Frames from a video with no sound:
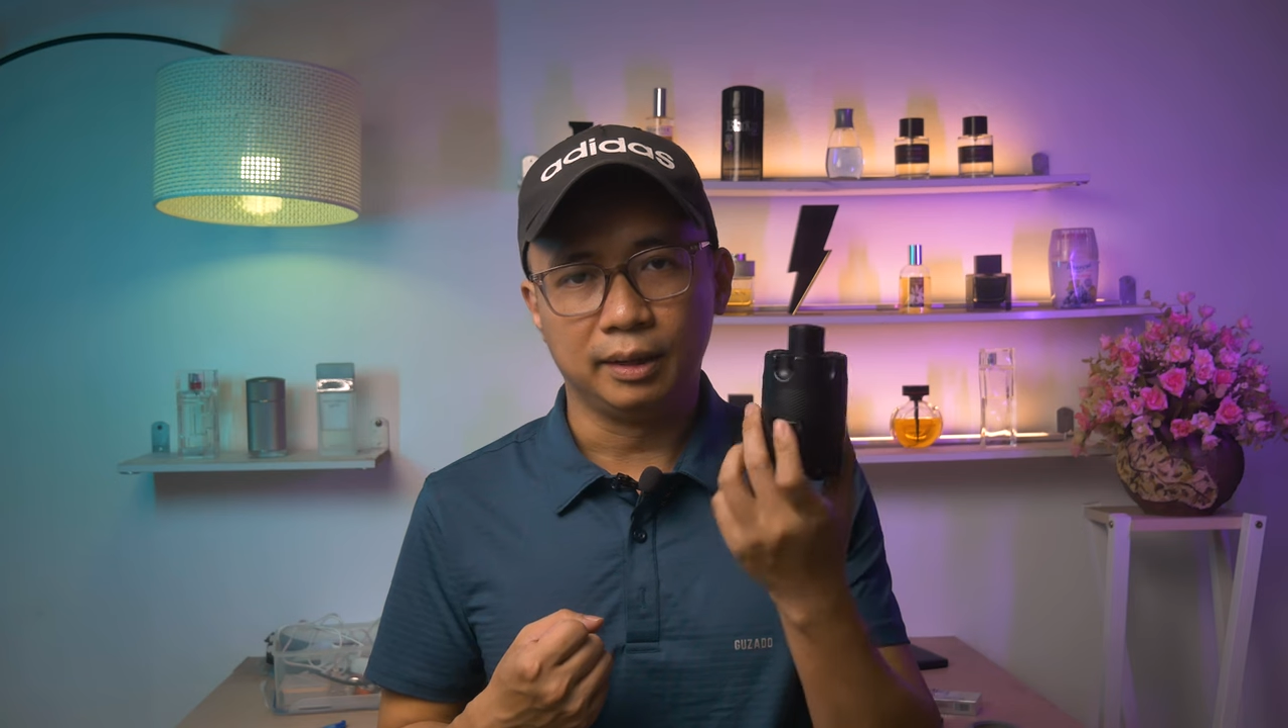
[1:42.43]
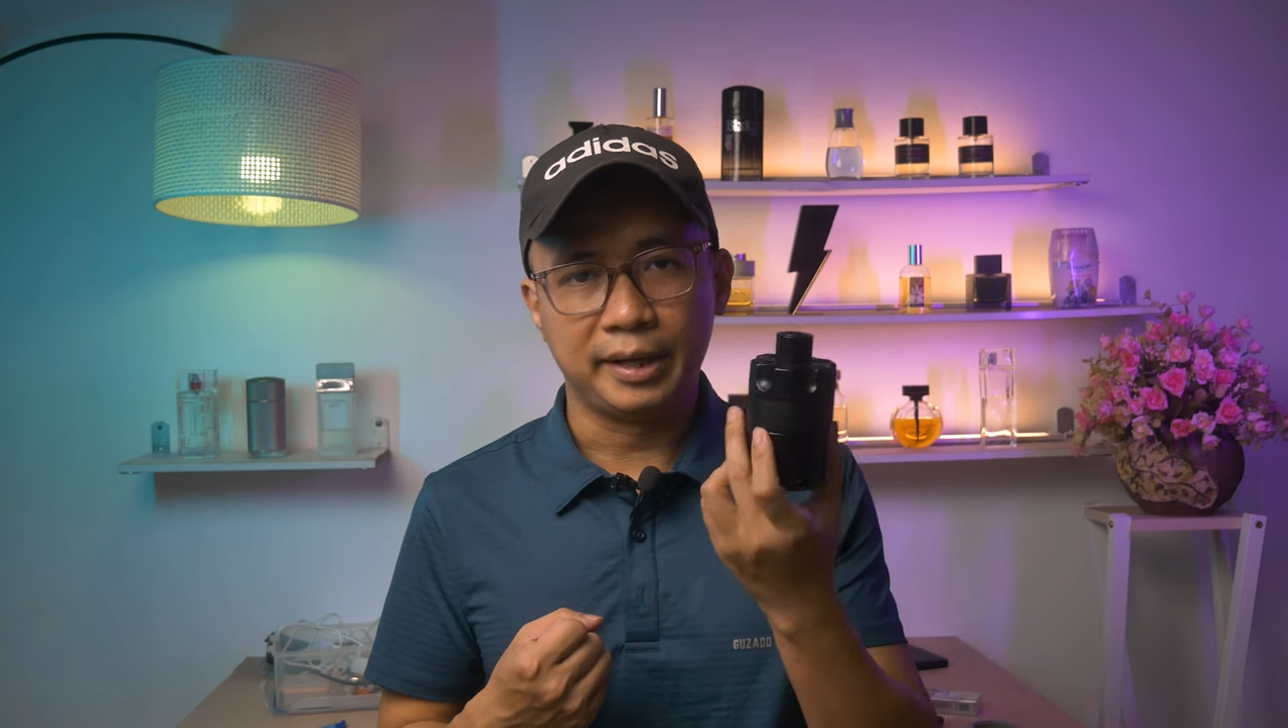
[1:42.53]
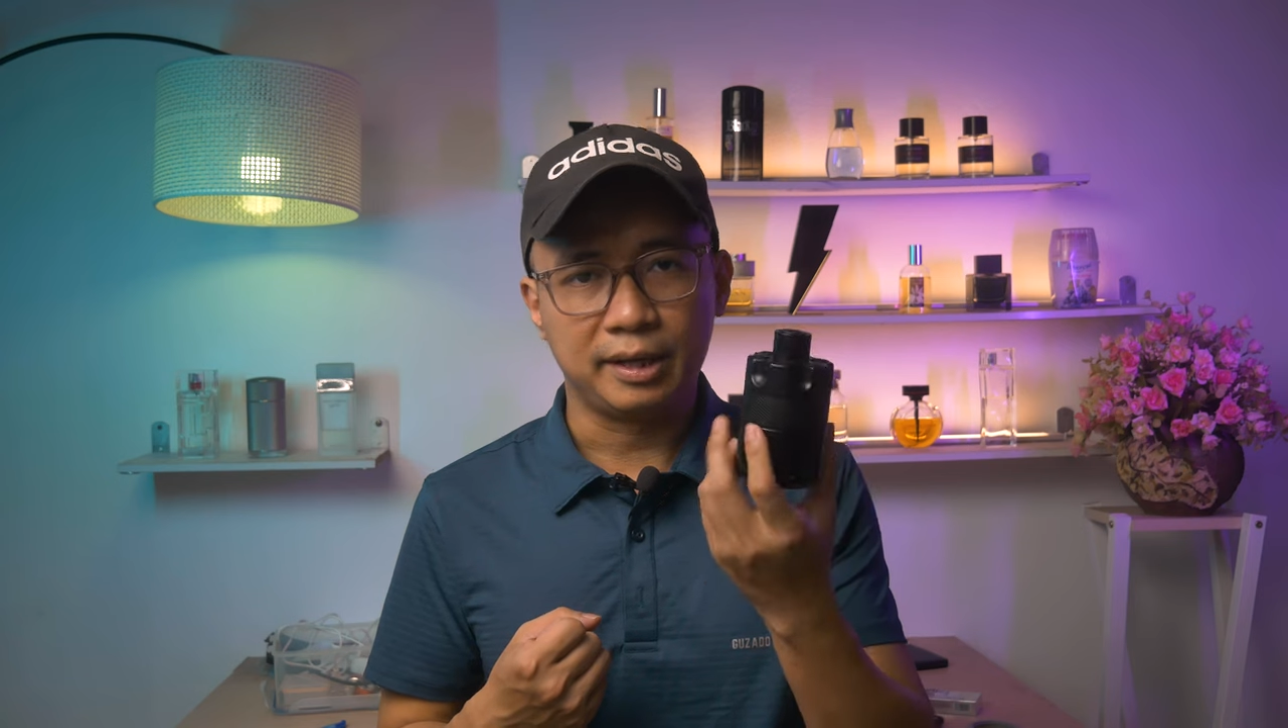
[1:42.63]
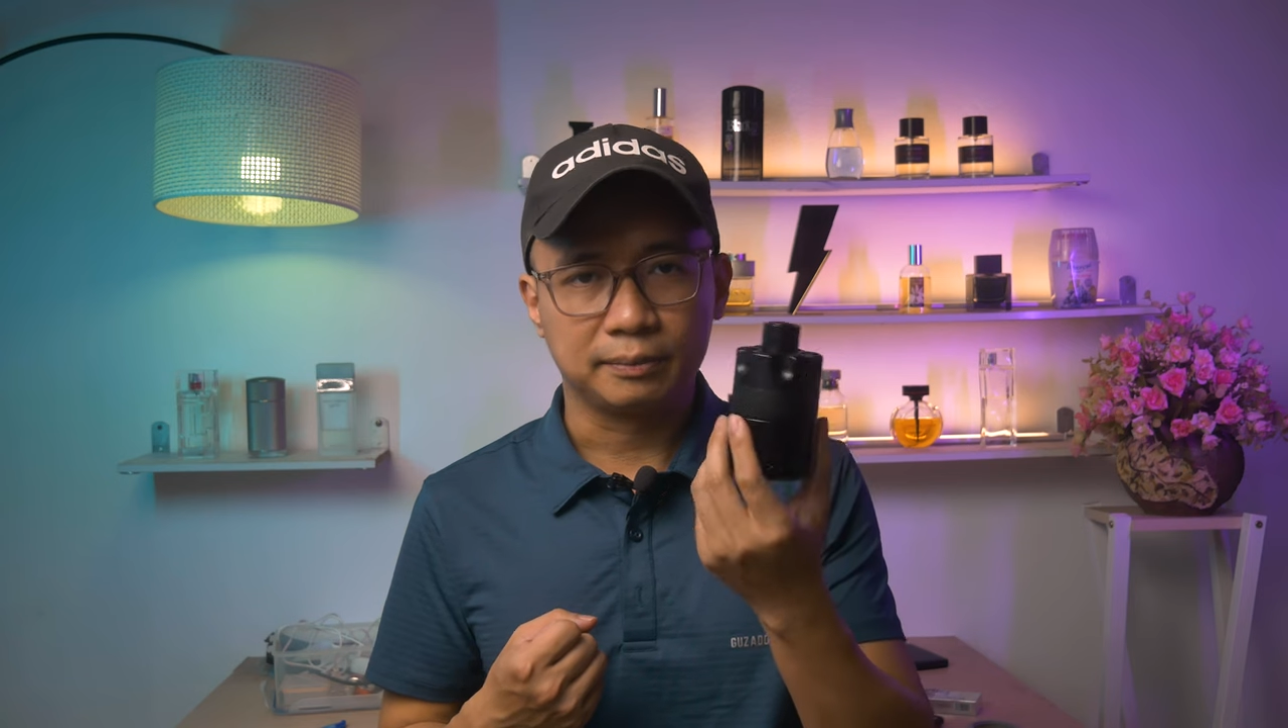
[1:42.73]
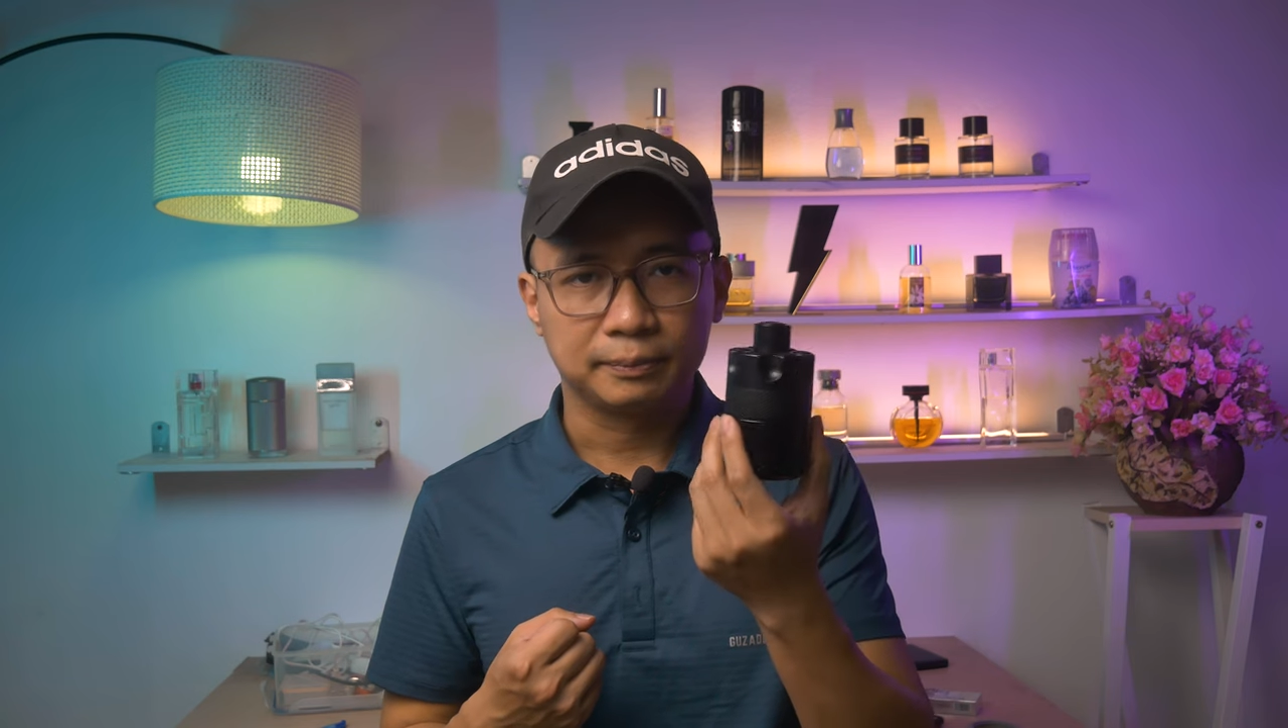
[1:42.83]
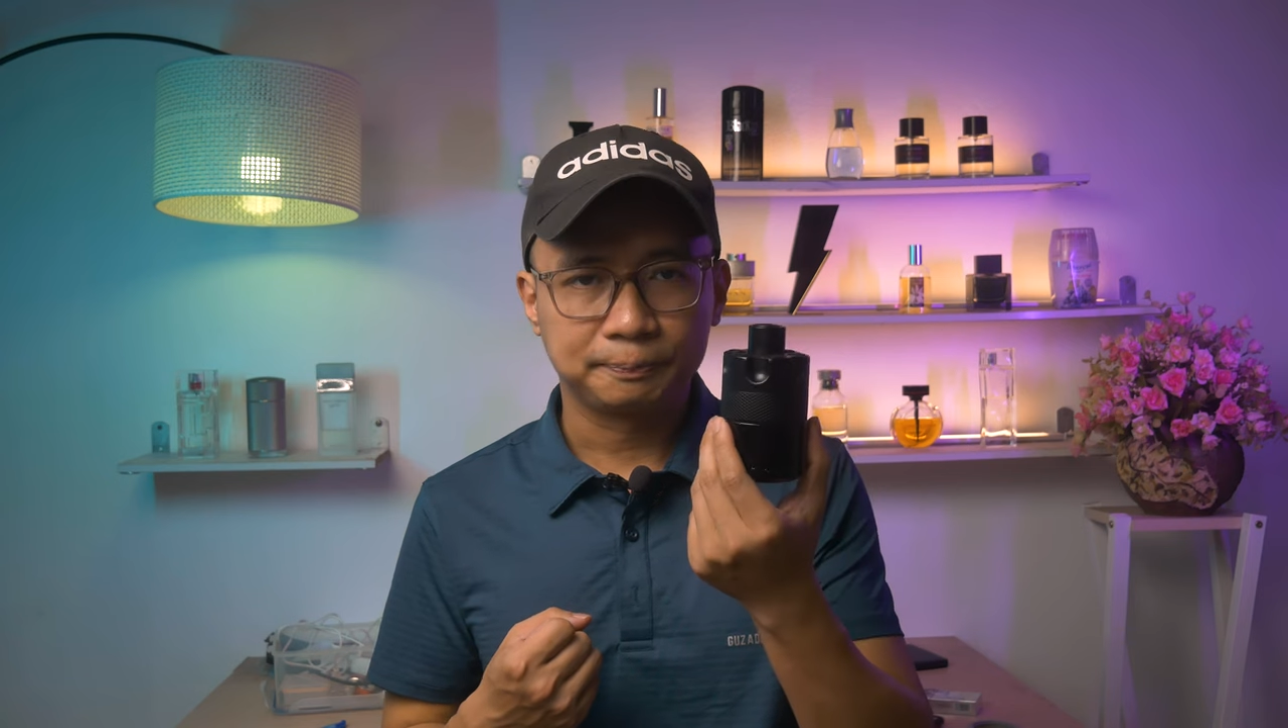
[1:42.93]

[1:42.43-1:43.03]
là đây,